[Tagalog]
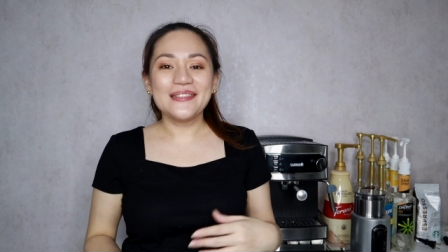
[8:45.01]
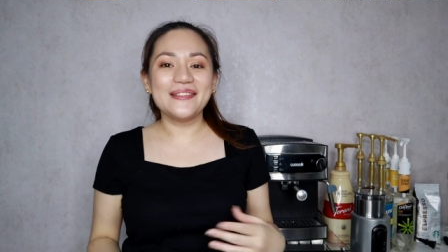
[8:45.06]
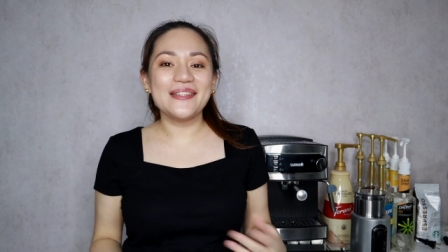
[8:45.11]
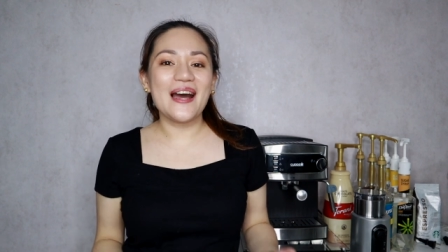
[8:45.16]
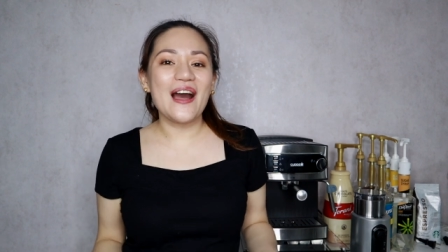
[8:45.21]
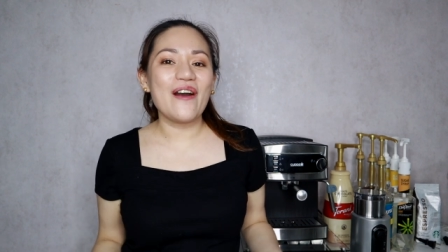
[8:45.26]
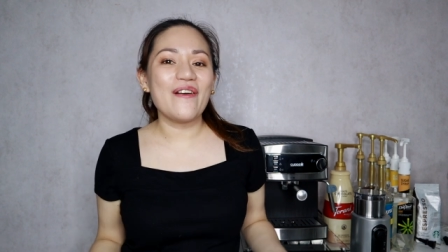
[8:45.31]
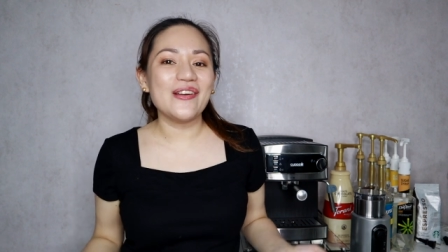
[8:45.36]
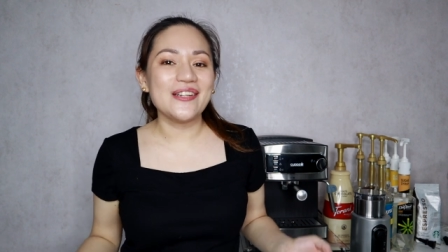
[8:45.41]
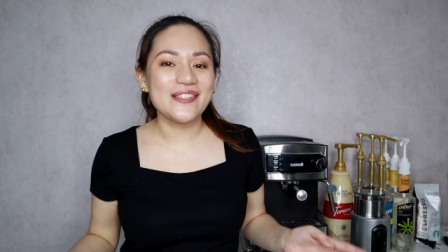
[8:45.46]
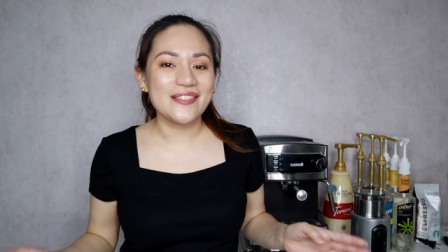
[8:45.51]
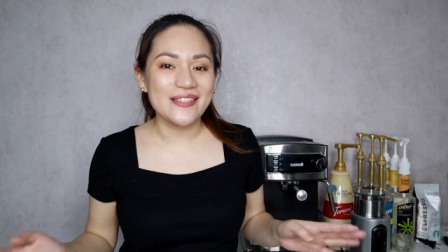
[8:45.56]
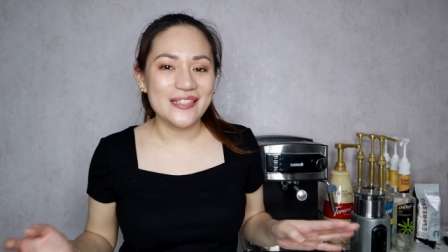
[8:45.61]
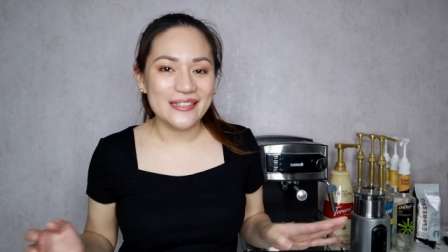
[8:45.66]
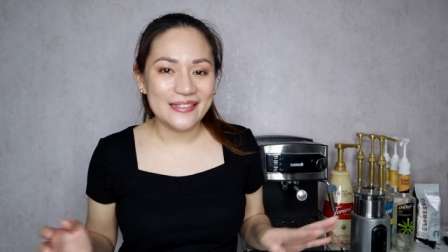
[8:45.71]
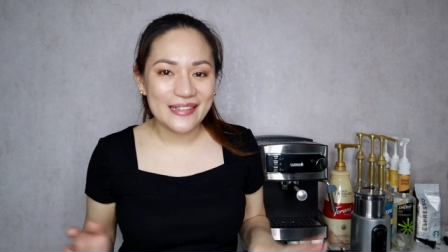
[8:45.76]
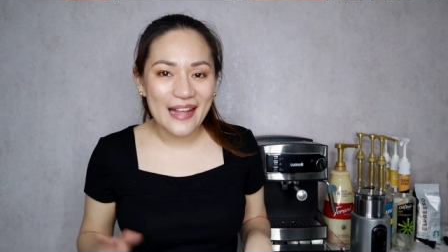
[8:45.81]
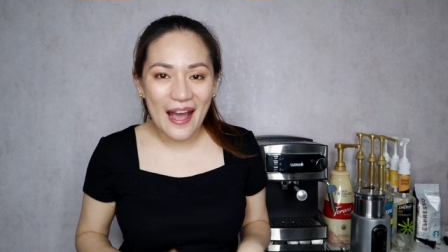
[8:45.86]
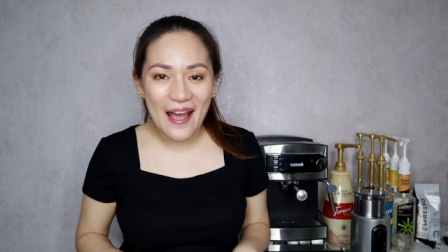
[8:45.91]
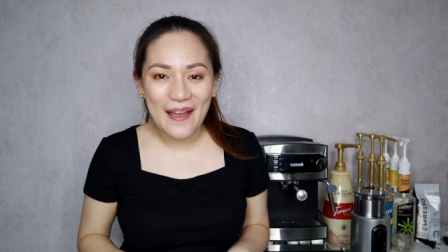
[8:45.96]
now it's
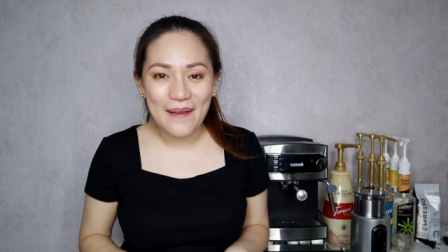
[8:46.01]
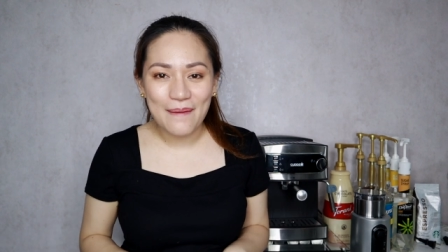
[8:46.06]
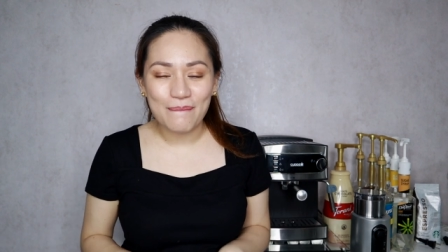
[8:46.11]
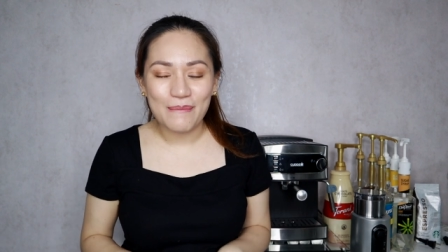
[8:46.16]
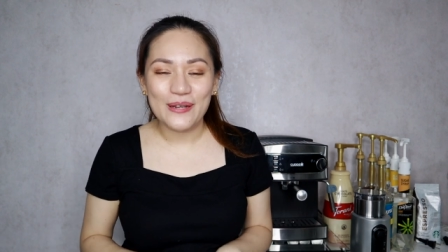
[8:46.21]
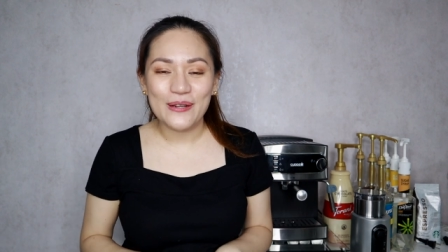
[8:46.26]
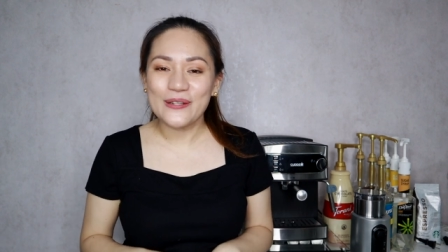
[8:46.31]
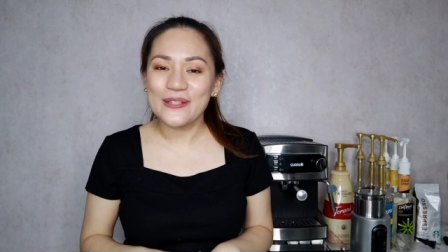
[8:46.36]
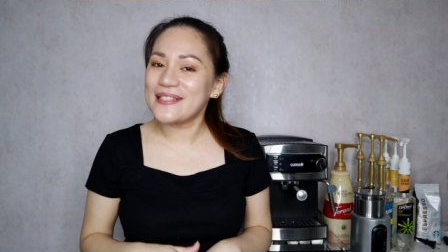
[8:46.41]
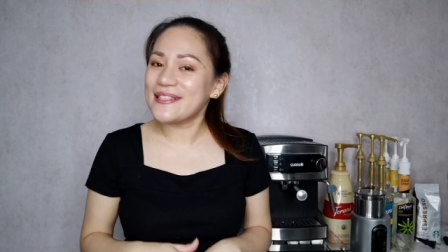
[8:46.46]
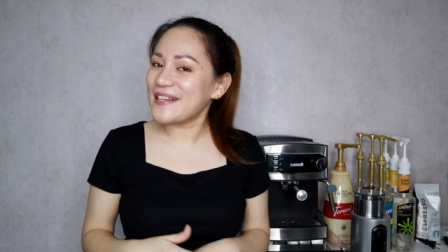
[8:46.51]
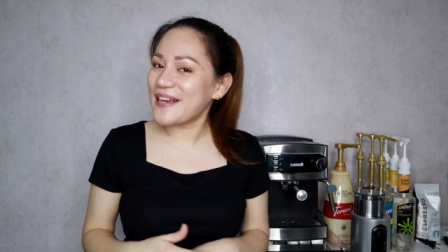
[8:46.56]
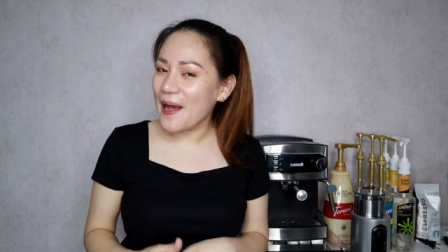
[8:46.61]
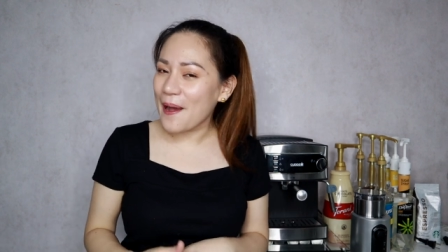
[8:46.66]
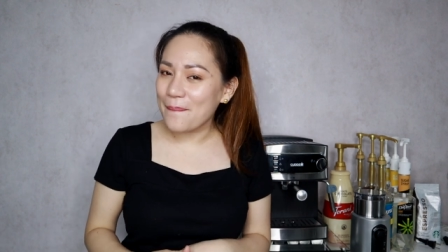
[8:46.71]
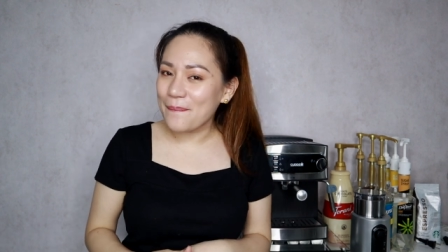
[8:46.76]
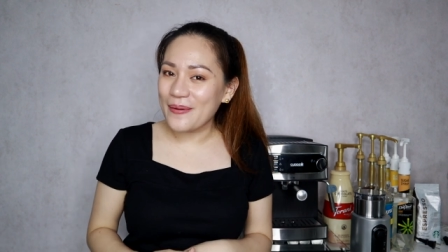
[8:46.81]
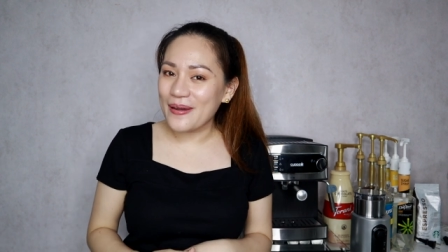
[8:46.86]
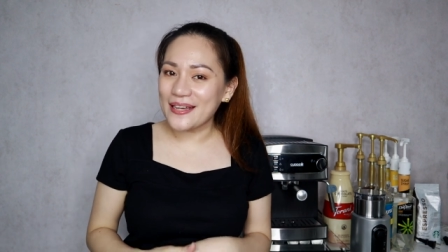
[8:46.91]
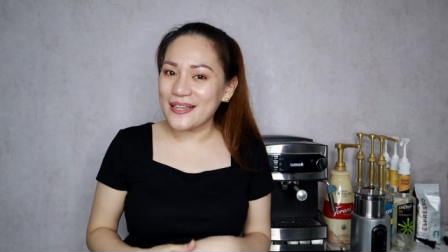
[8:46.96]
the time because
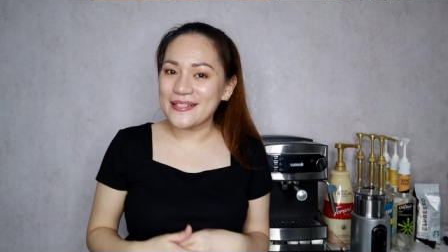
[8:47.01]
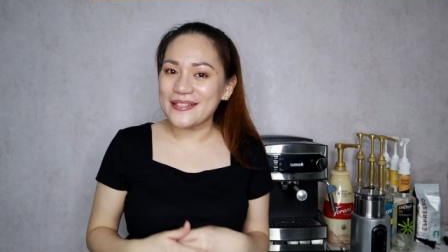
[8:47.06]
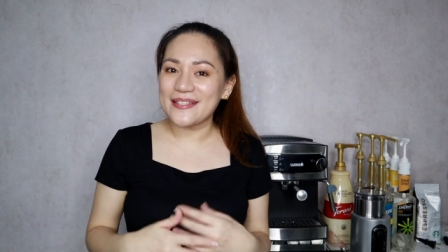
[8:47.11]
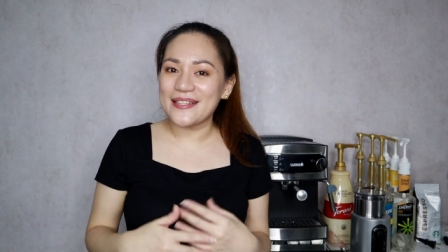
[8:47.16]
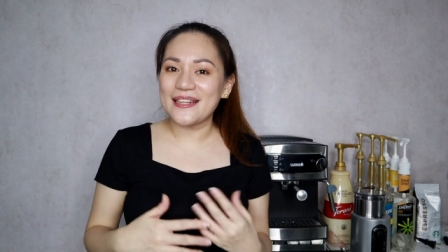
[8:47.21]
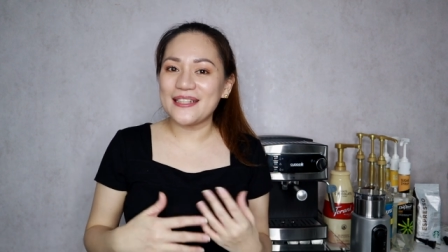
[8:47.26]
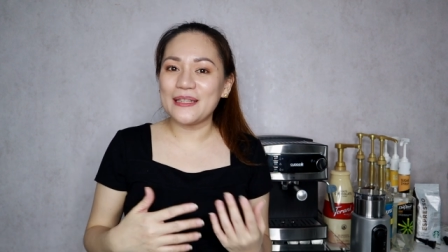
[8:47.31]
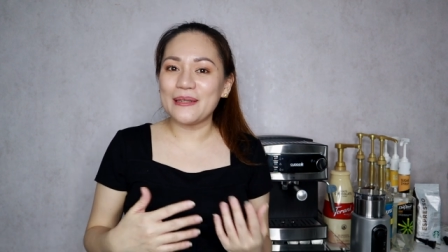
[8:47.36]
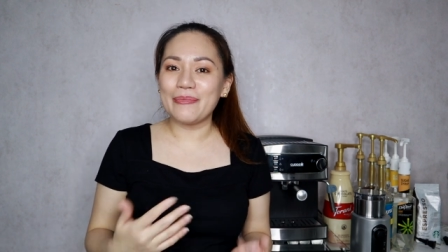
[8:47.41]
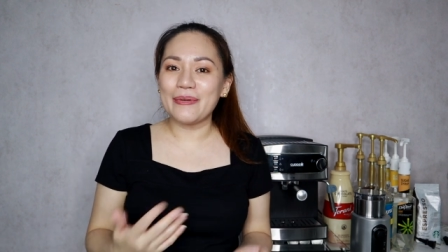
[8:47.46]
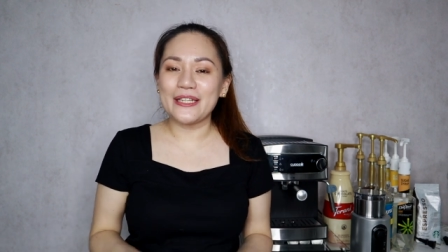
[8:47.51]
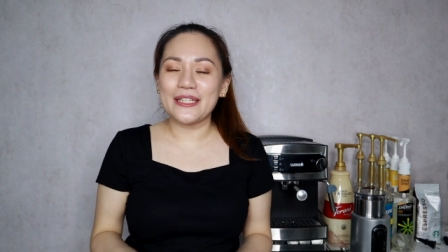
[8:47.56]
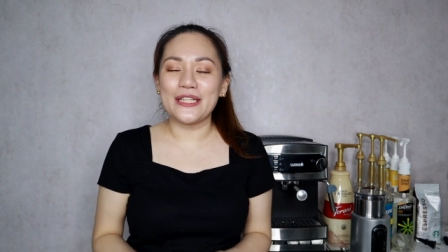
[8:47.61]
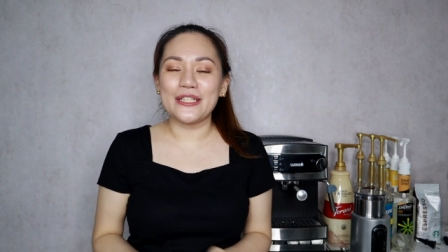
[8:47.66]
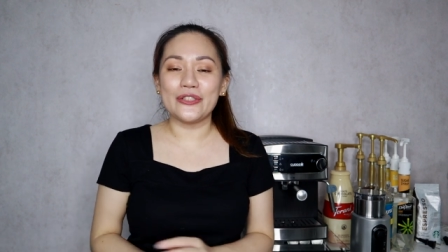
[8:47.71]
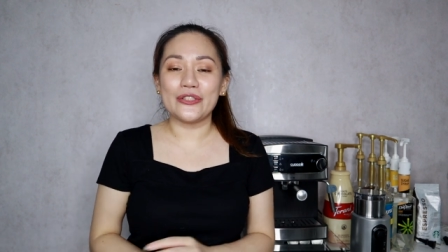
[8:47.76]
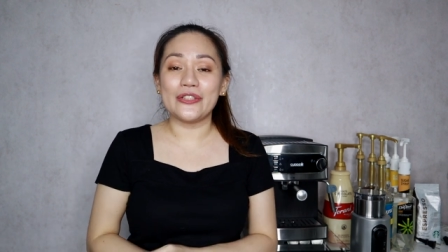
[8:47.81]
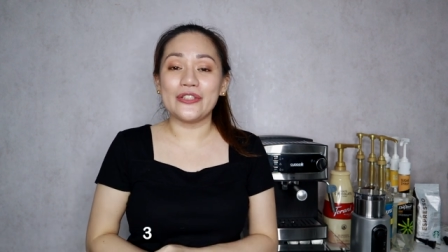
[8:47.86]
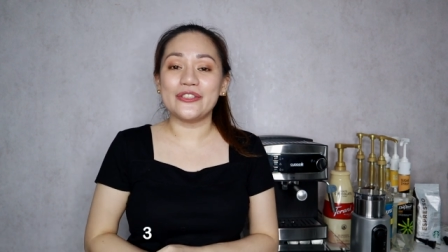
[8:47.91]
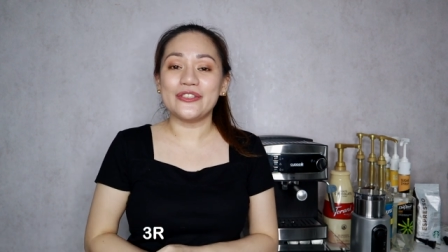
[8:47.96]
Kappa is
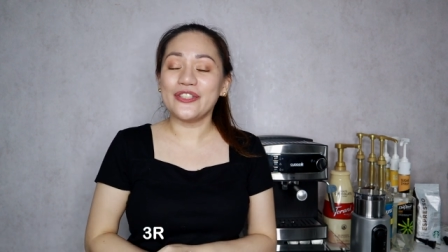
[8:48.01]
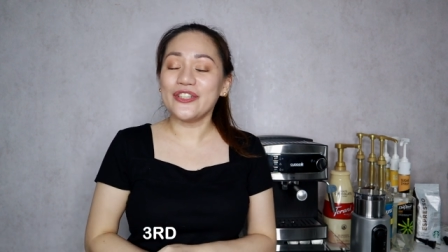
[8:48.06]
celebrating their